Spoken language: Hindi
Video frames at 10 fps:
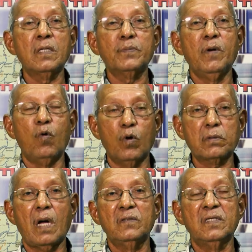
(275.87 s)
इसमें
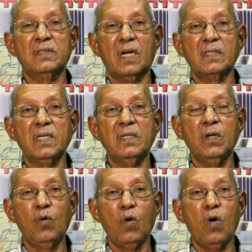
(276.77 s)
होता जिस तरह से
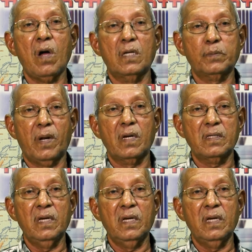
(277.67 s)
ये लोग आस्परा